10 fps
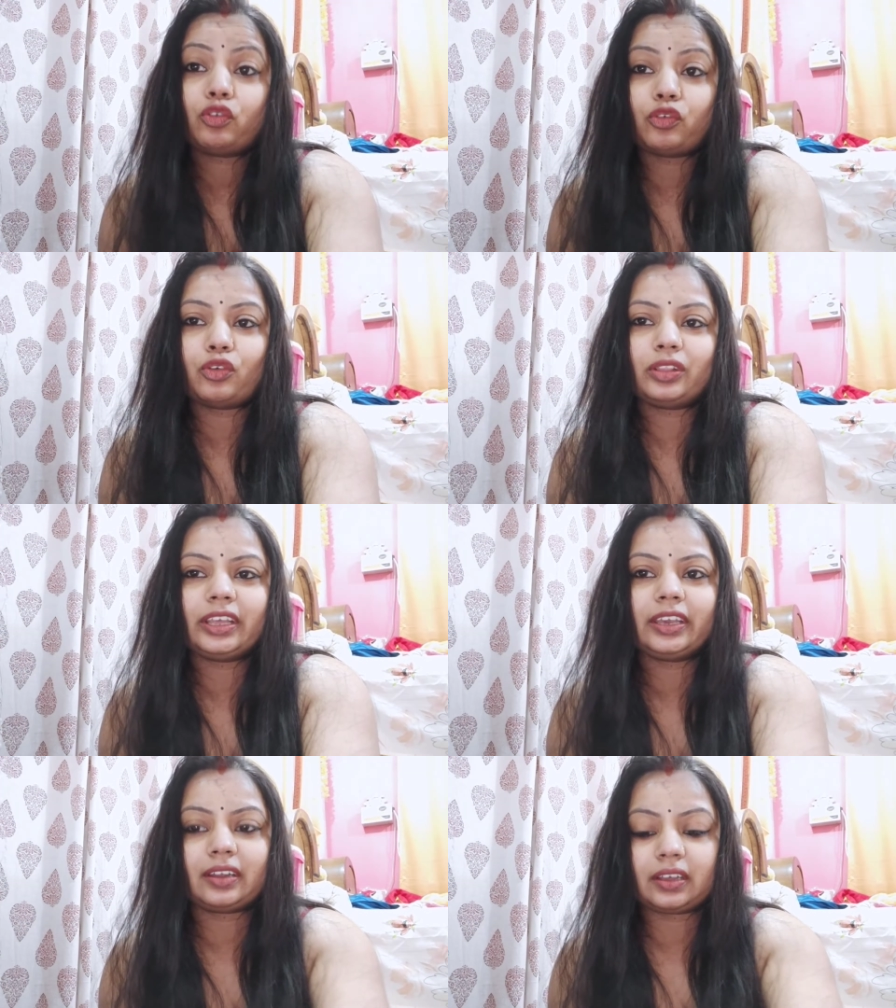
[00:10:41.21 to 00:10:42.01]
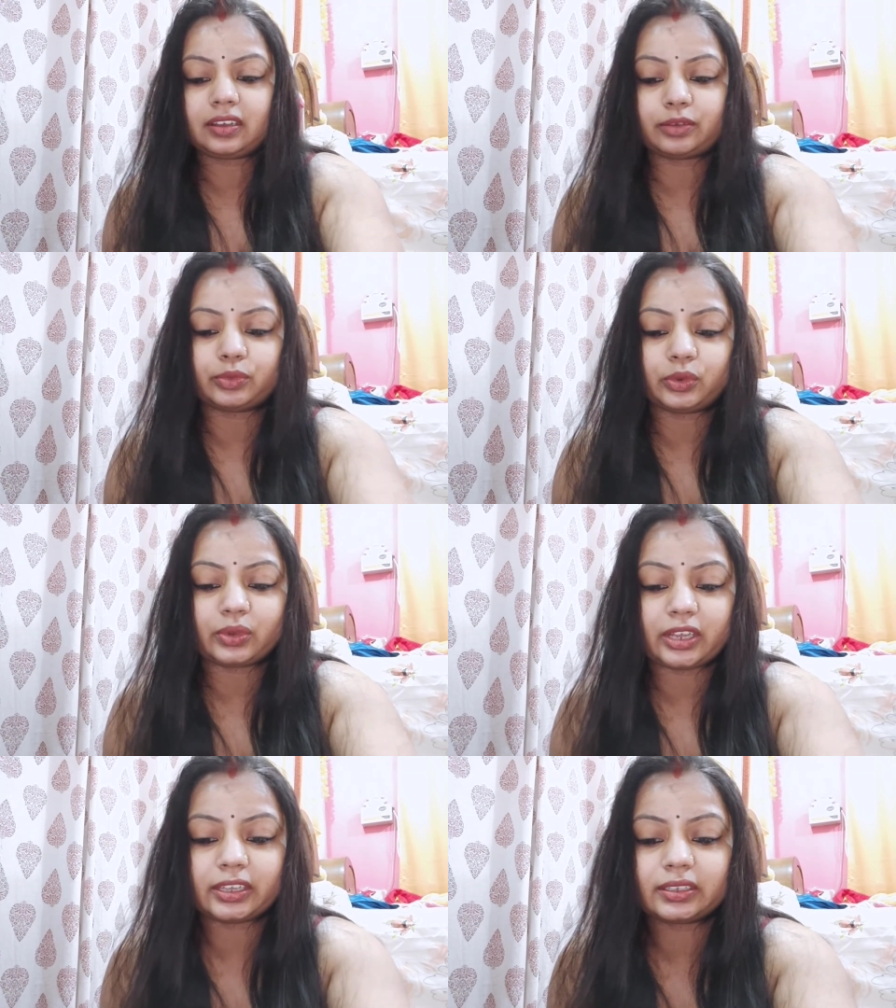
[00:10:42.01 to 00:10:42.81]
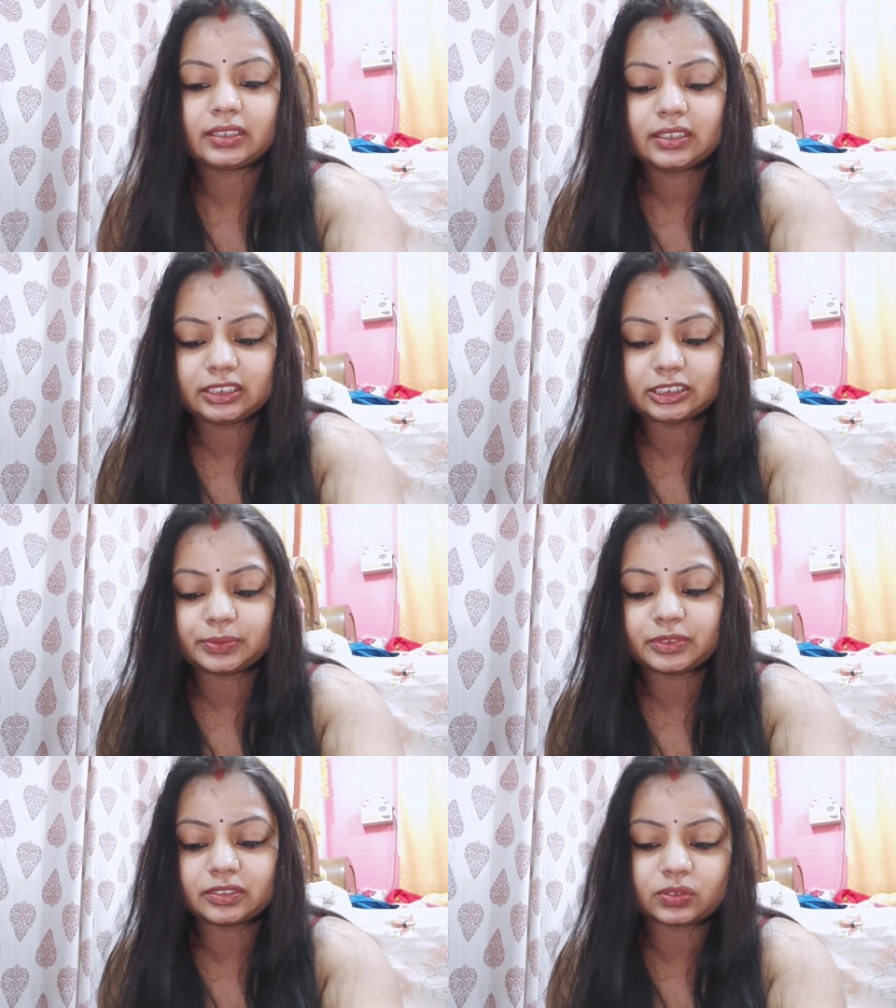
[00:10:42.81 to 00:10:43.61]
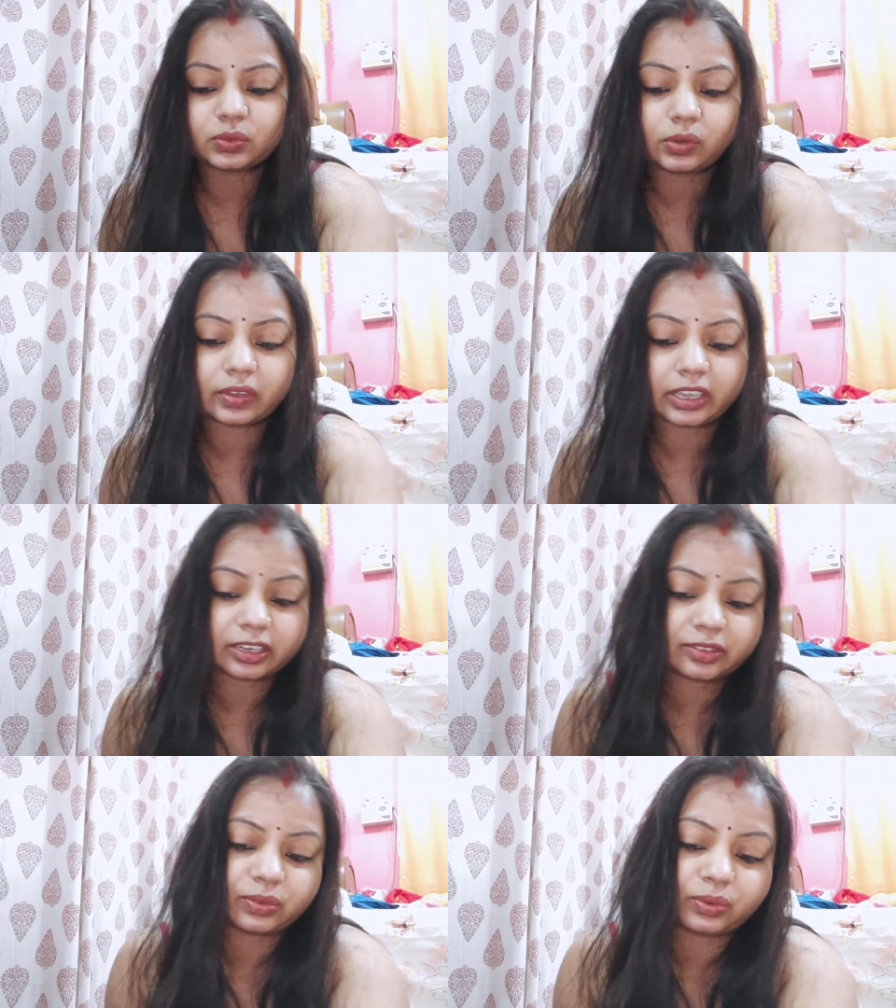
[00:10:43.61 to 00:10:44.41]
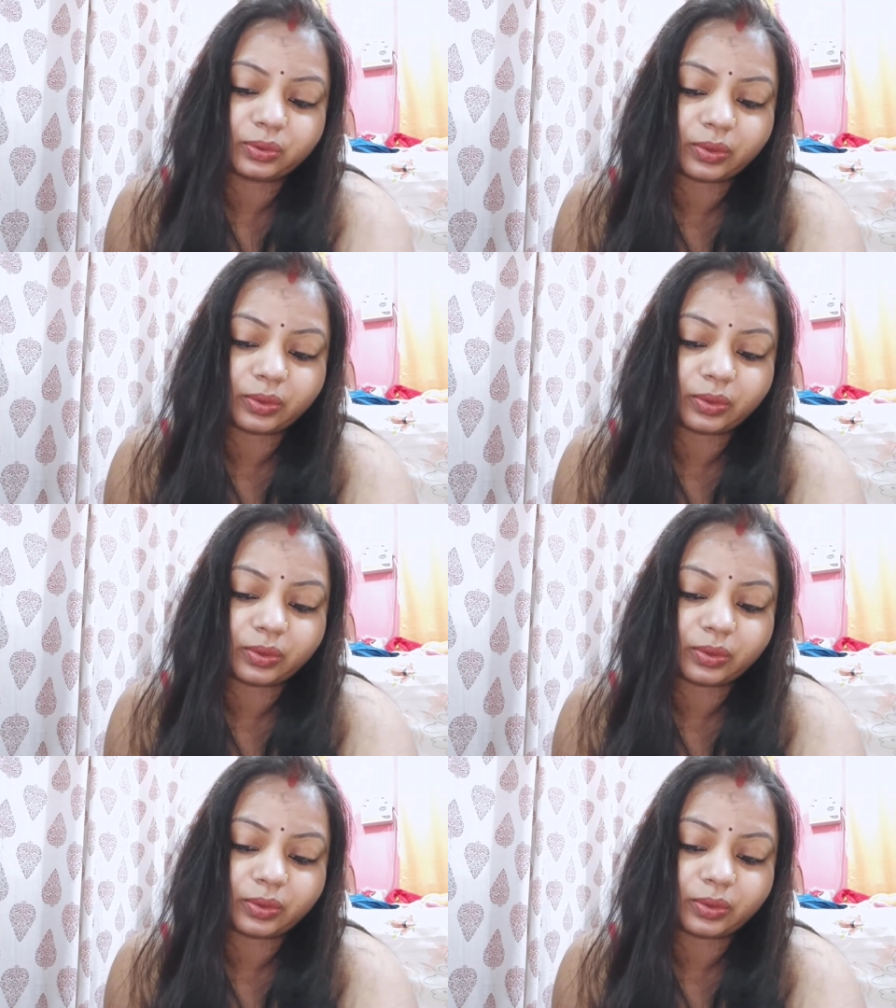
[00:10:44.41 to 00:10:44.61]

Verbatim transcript: फ़ोन देखना कम हो रहा है जब से स्कूल वगैरह शुरू